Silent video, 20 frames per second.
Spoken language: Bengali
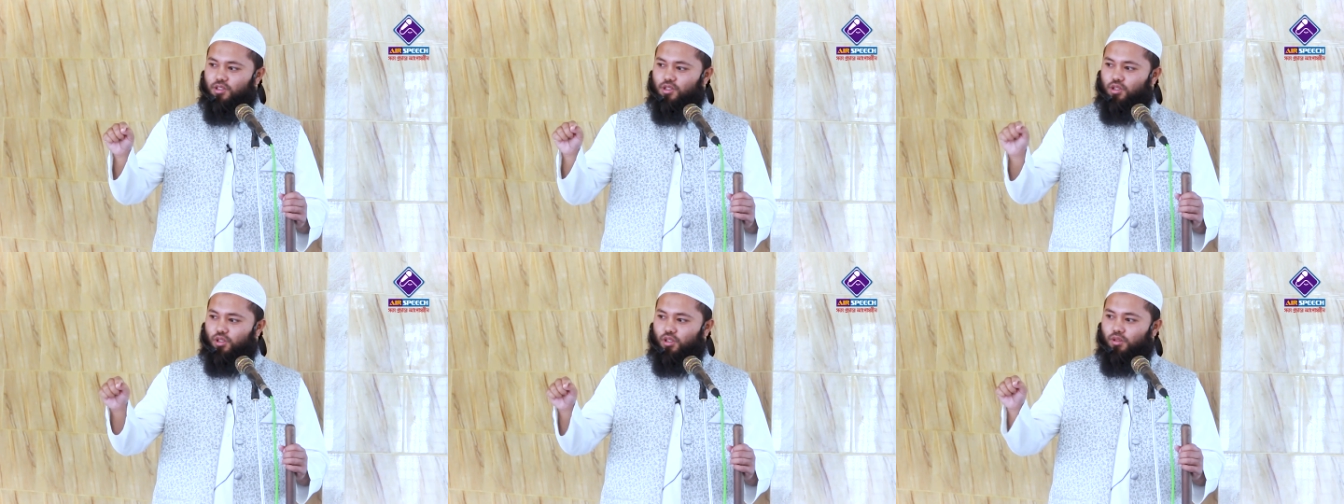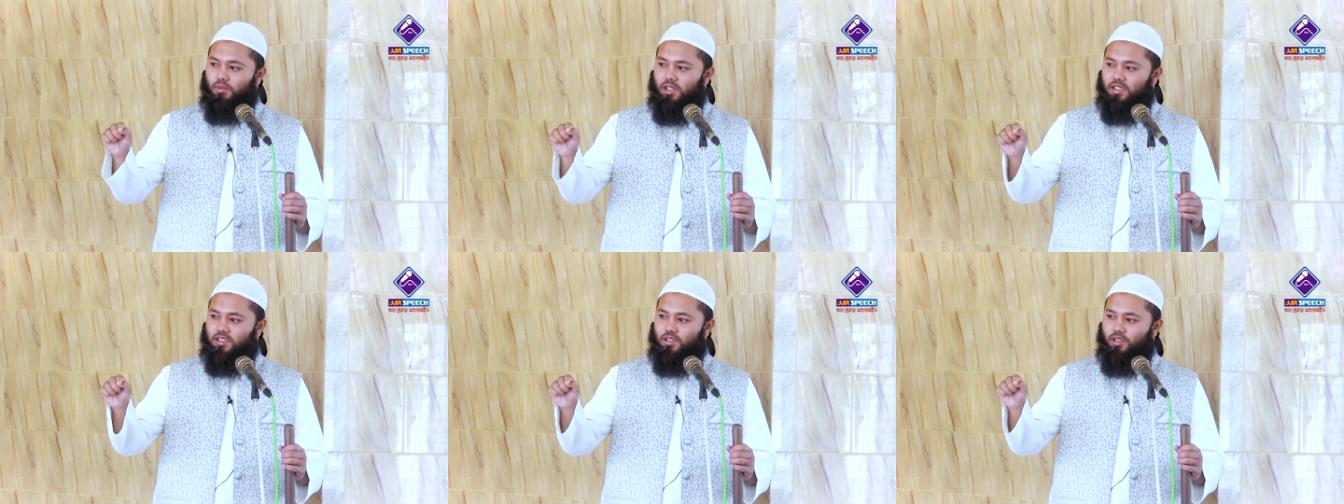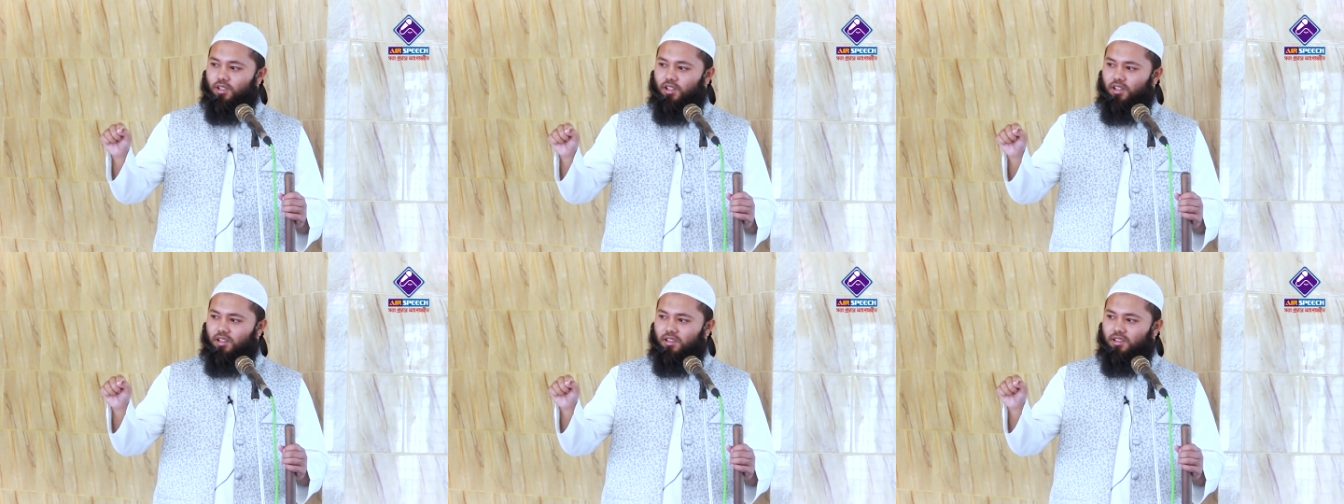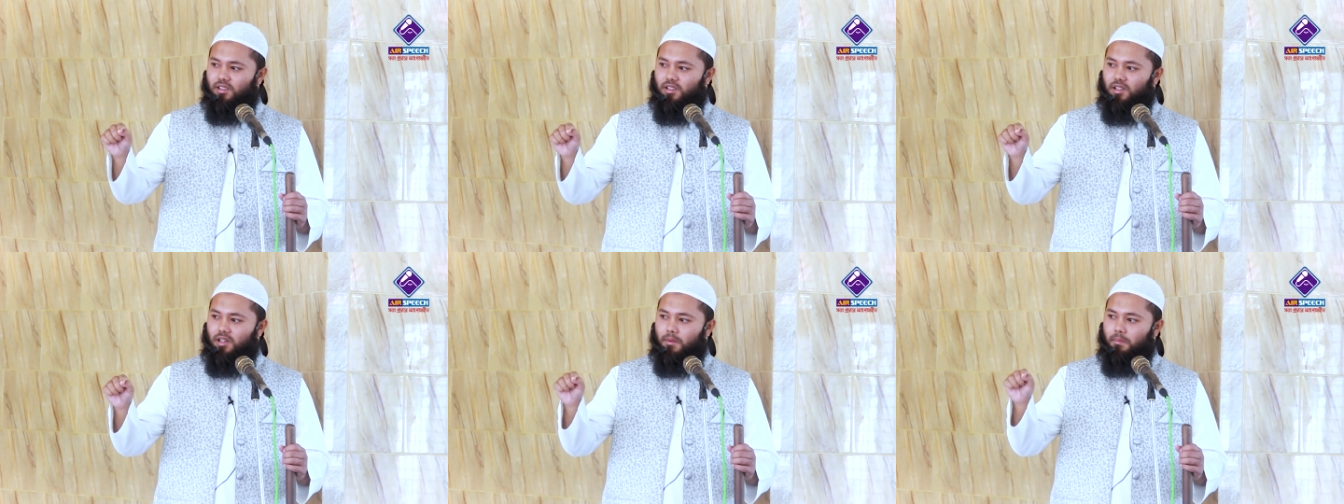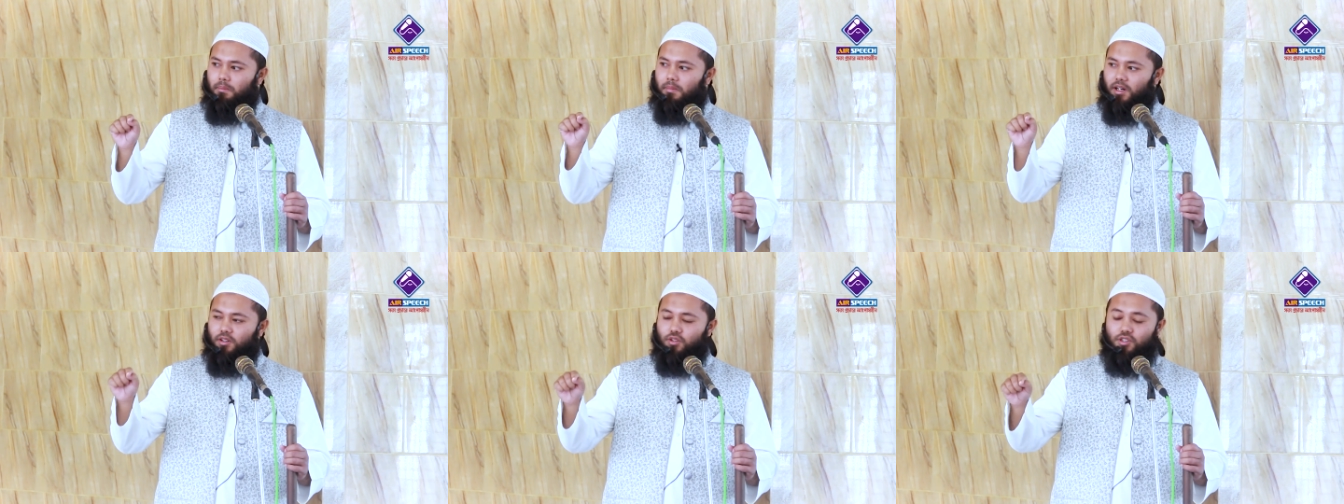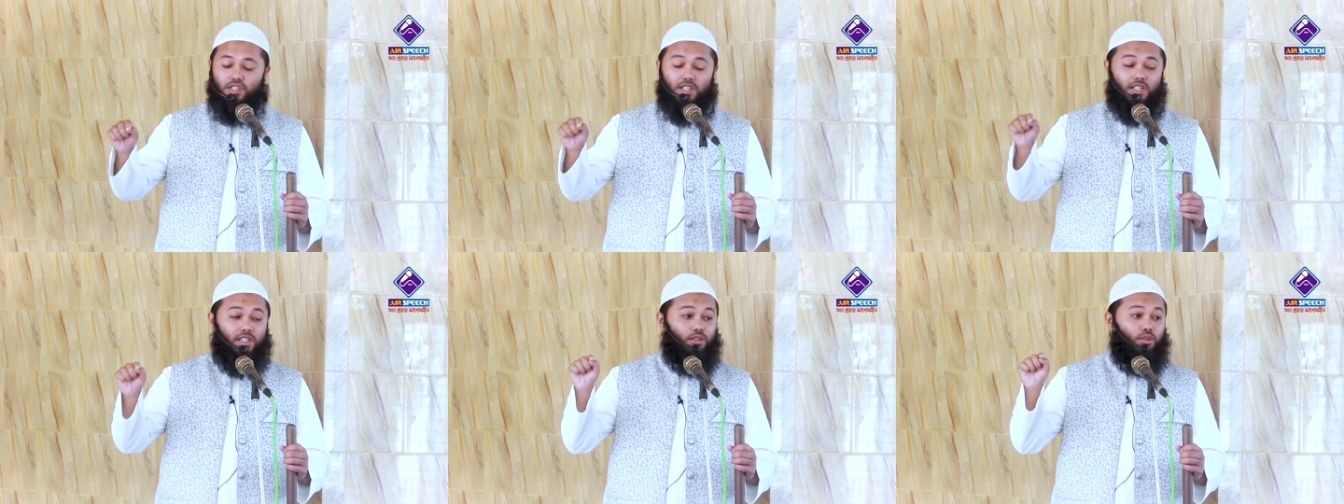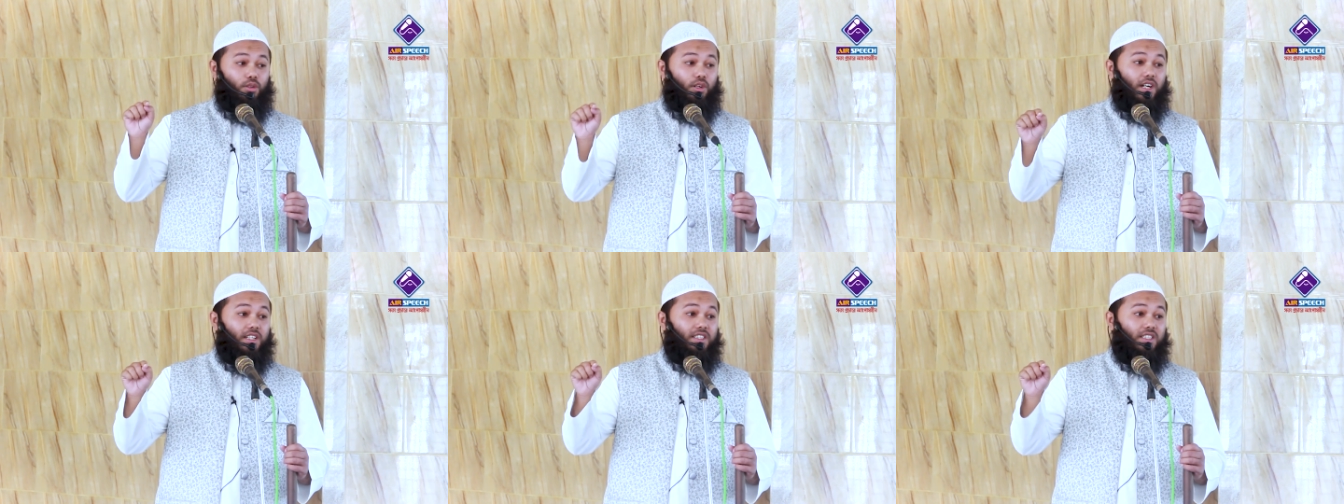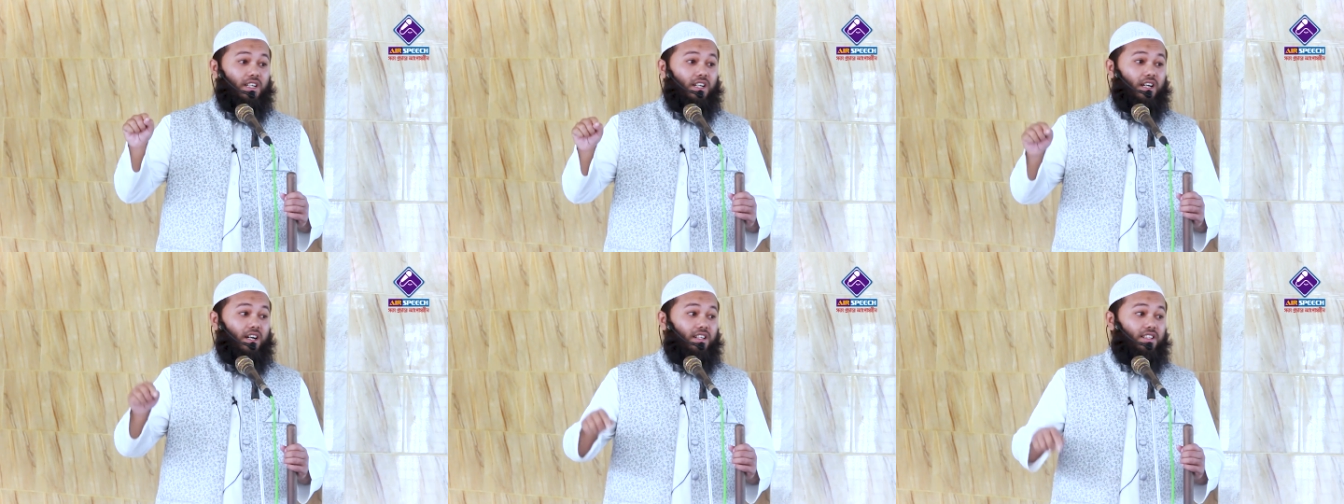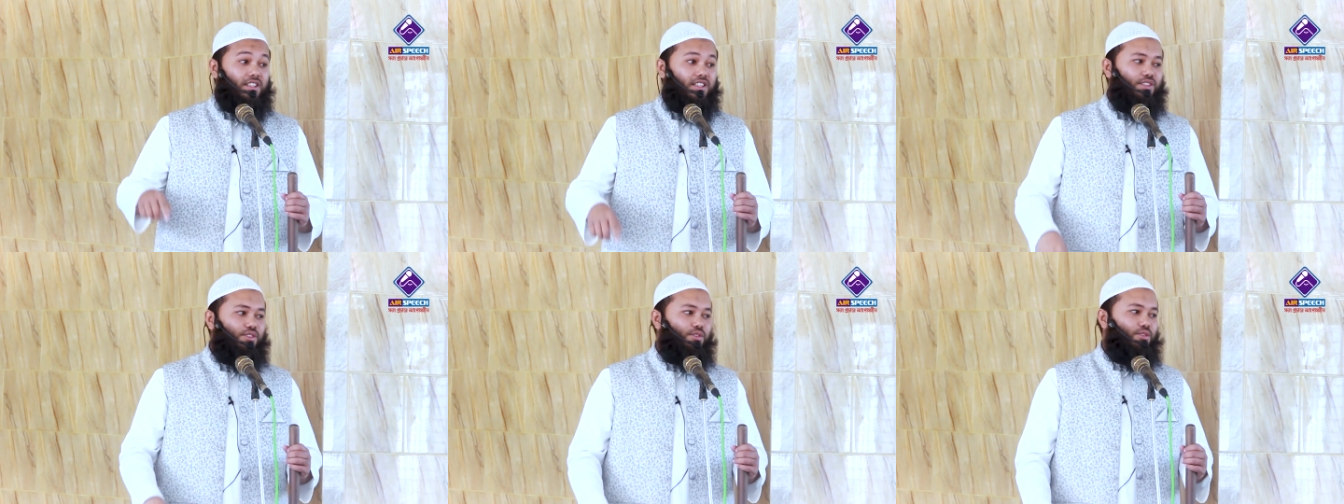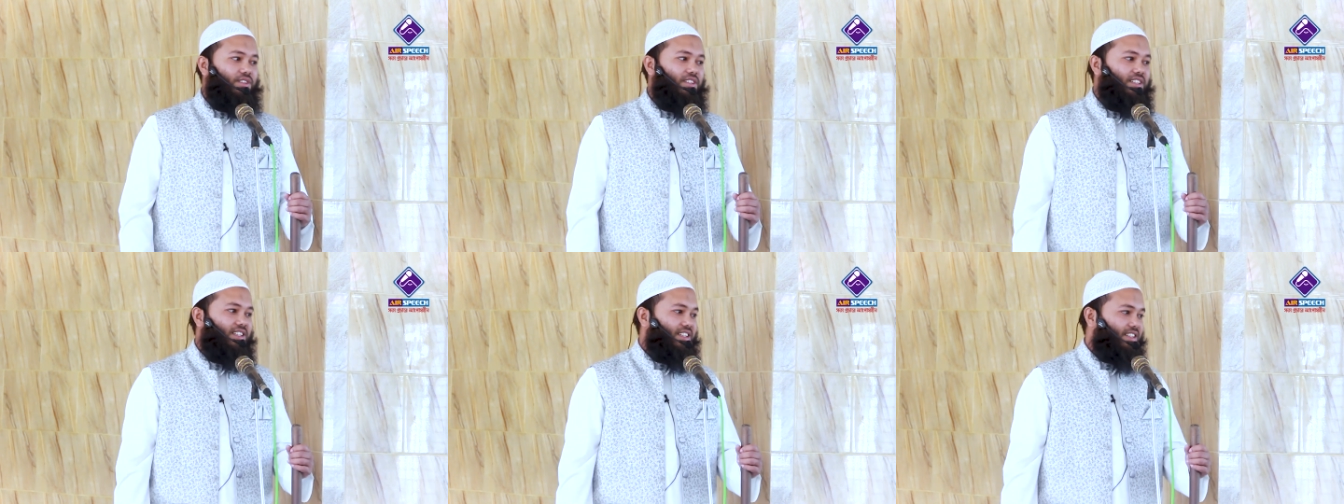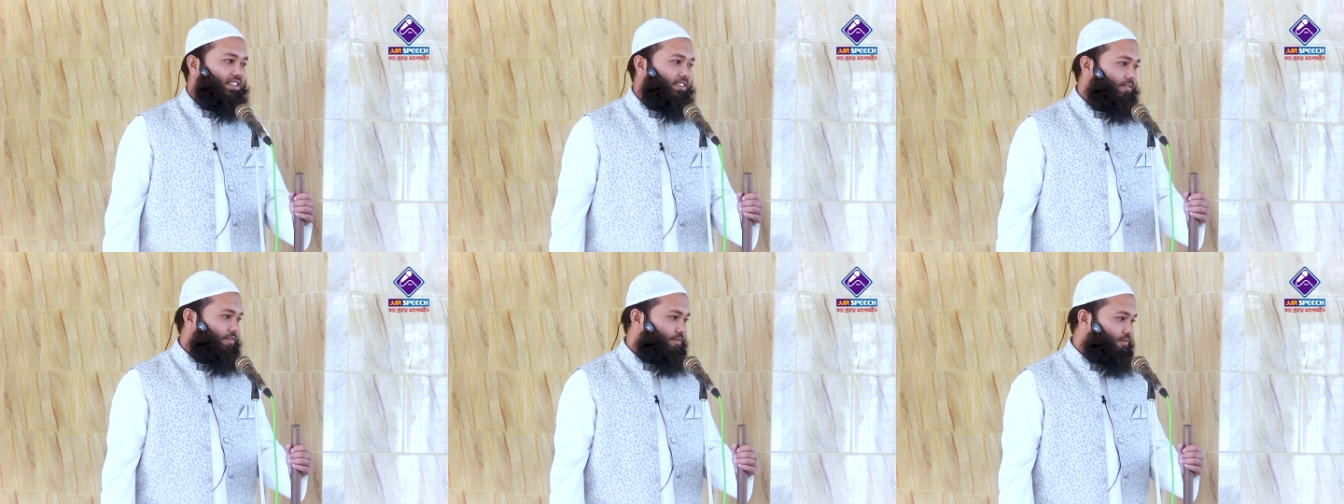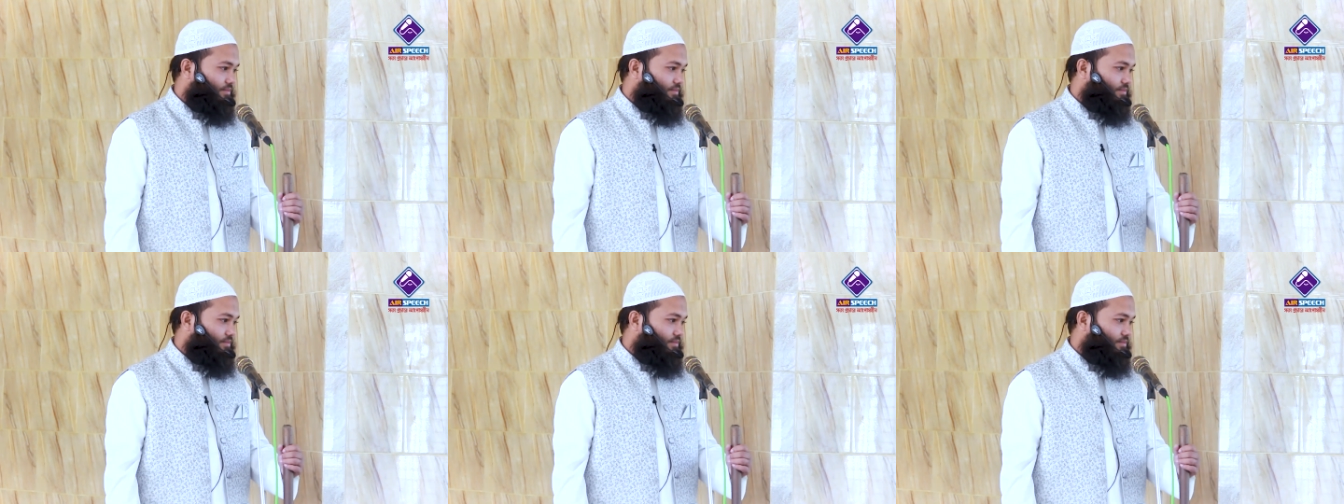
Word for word: শুধুমাত্র মানুষকে ধোকা ছাড়া আর কিছুই নেই